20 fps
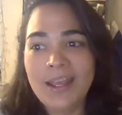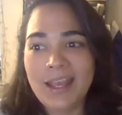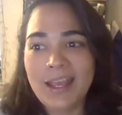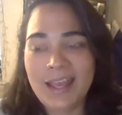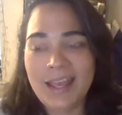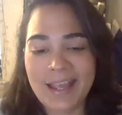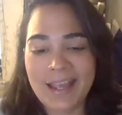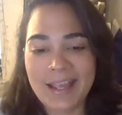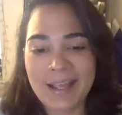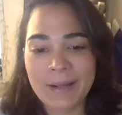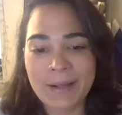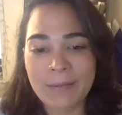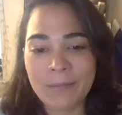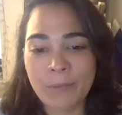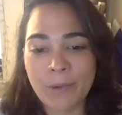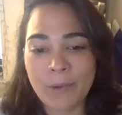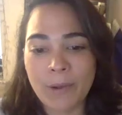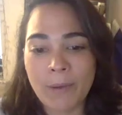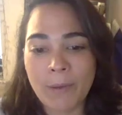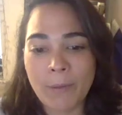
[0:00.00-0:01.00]
Eh,
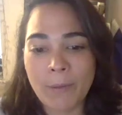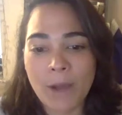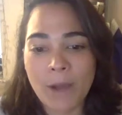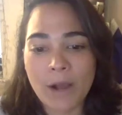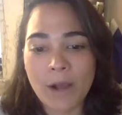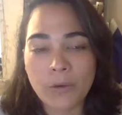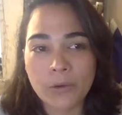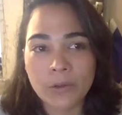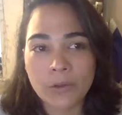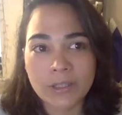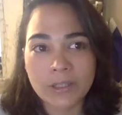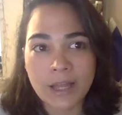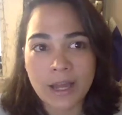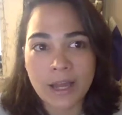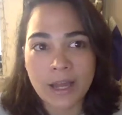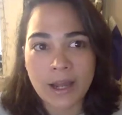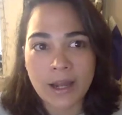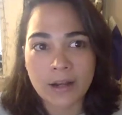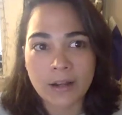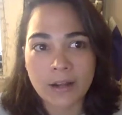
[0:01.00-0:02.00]
pues vamos a
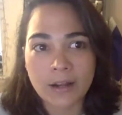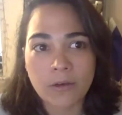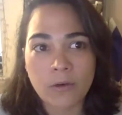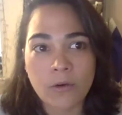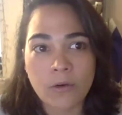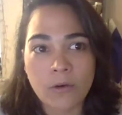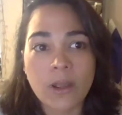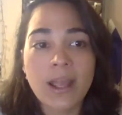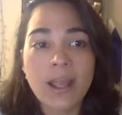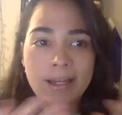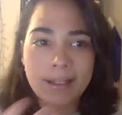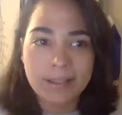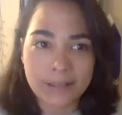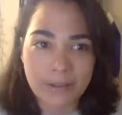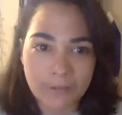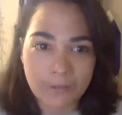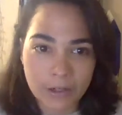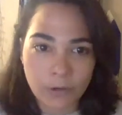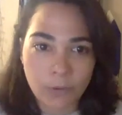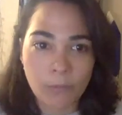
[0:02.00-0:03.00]
contar con
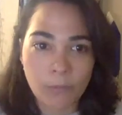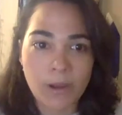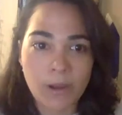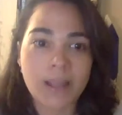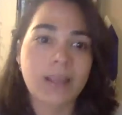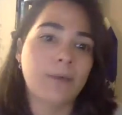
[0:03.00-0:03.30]
Elizabeth Román,